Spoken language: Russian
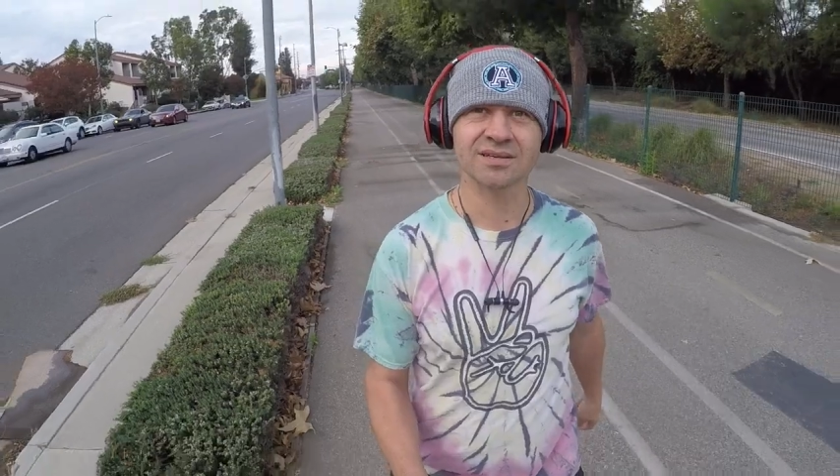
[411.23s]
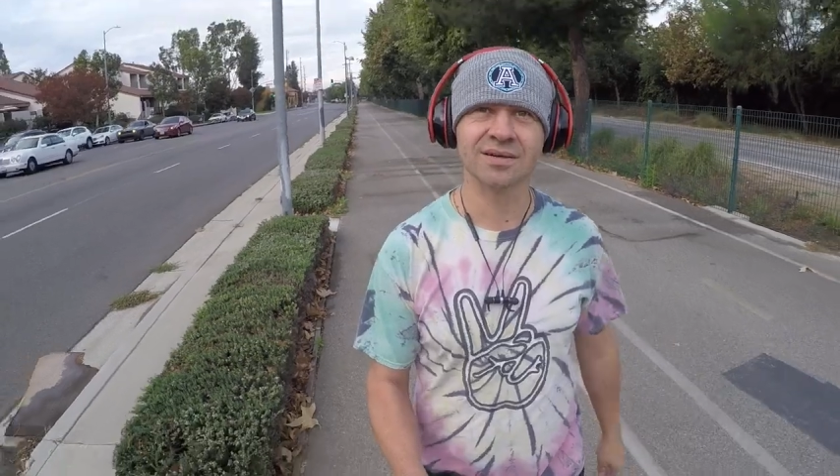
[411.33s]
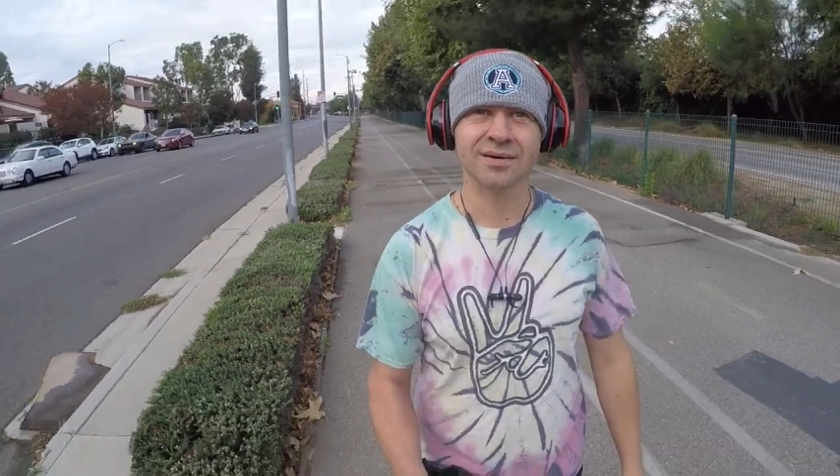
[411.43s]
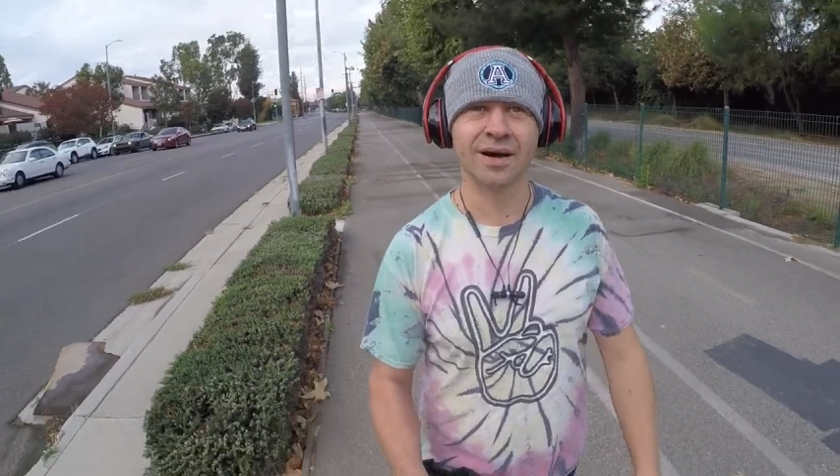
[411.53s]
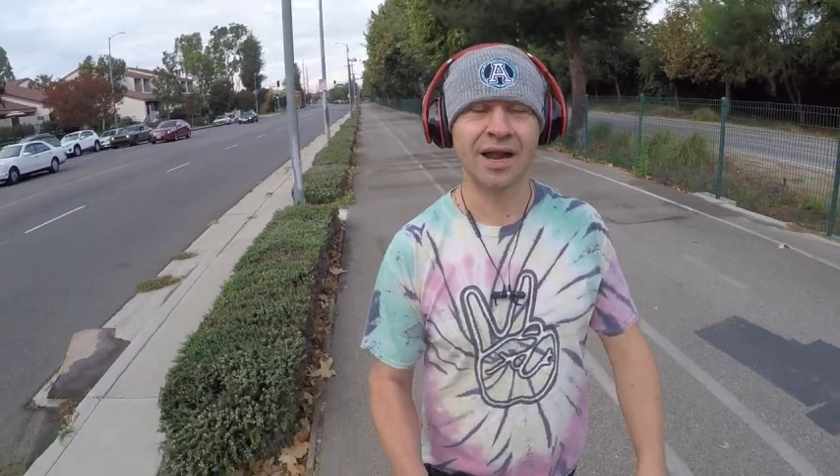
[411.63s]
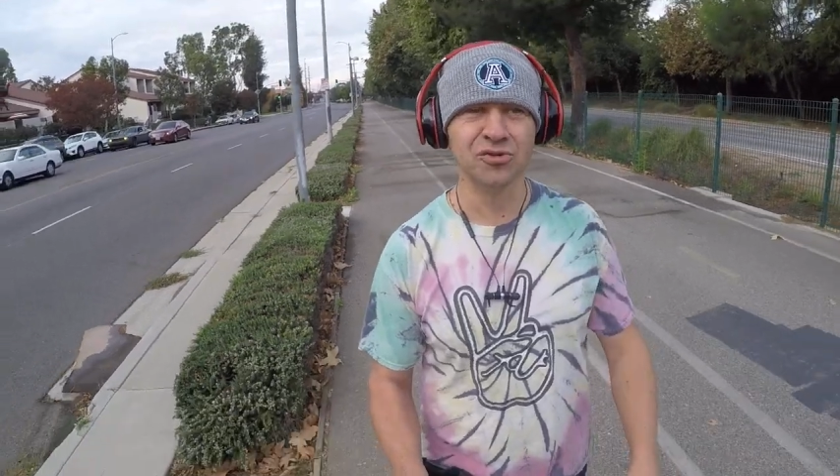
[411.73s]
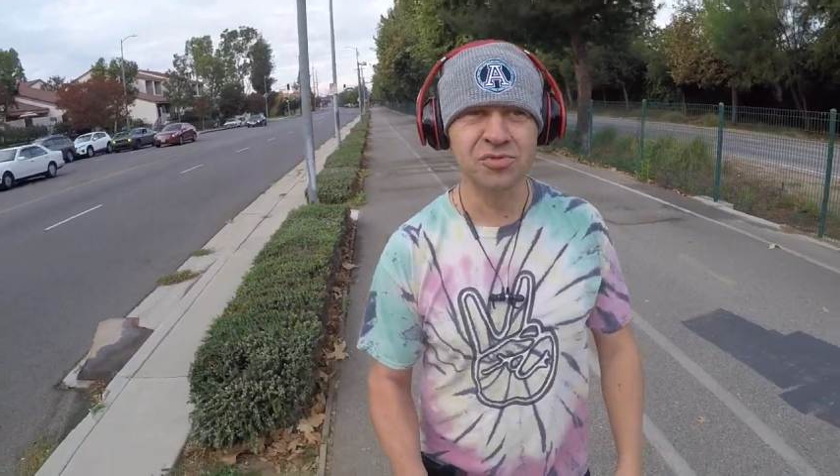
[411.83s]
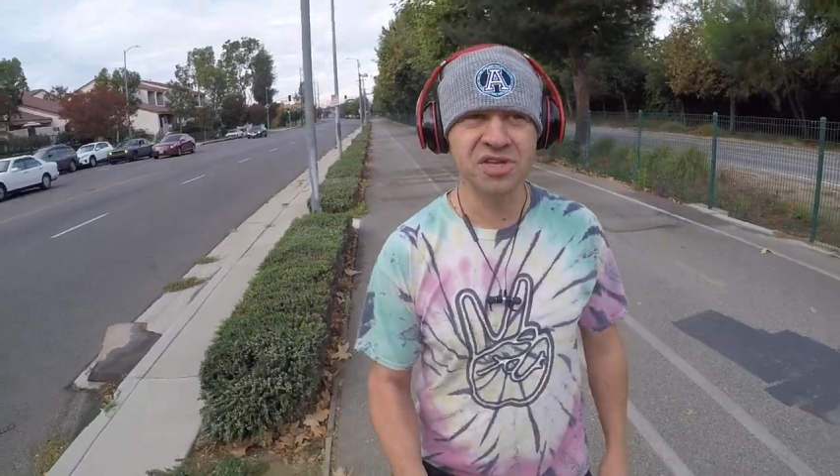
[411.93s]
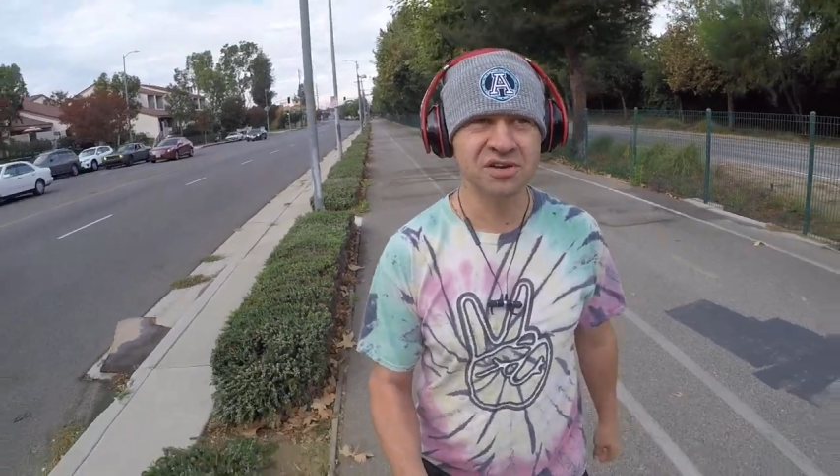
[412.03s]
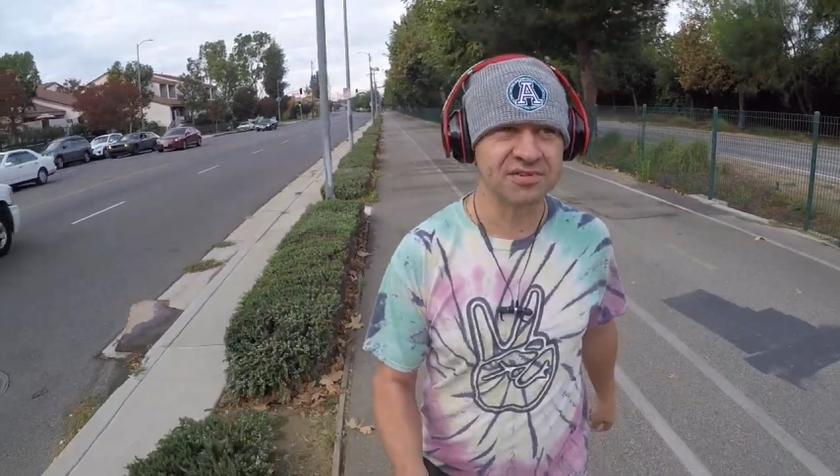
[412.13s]
э,
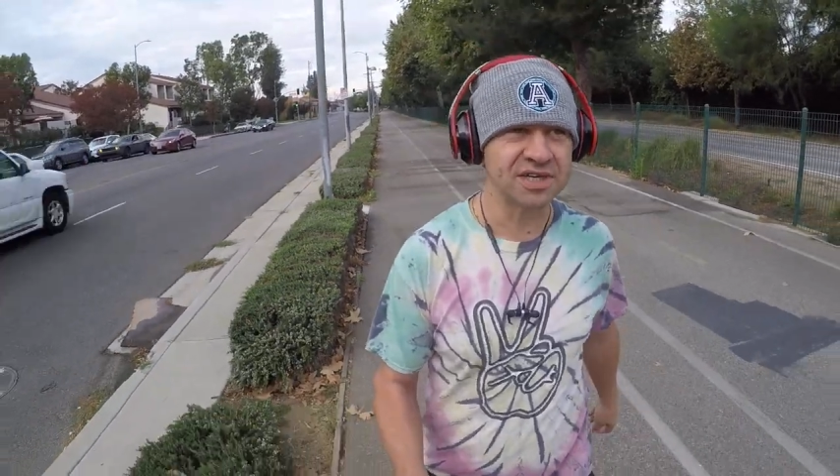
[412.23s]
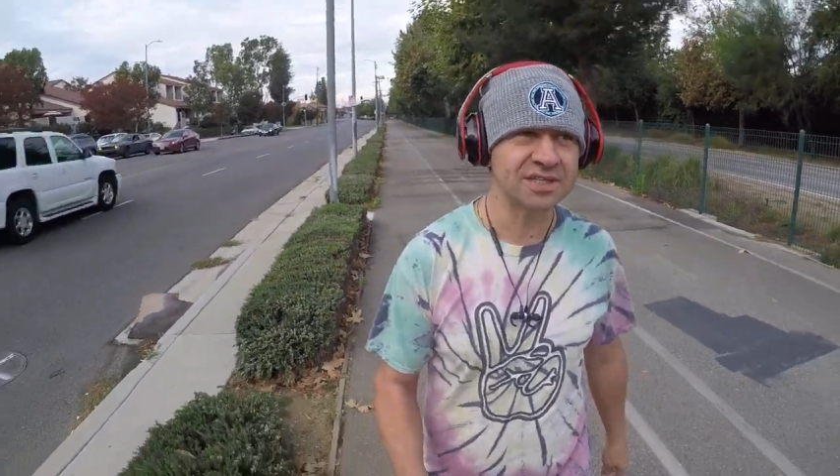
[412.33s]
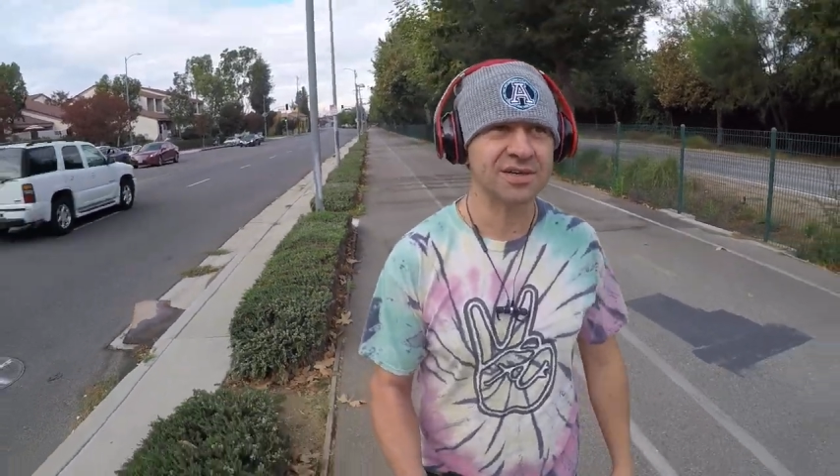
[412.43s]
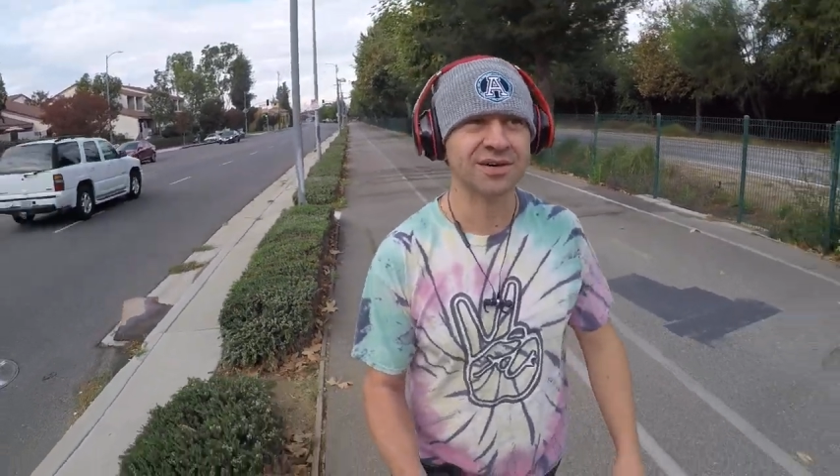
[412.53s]
алюминиевый,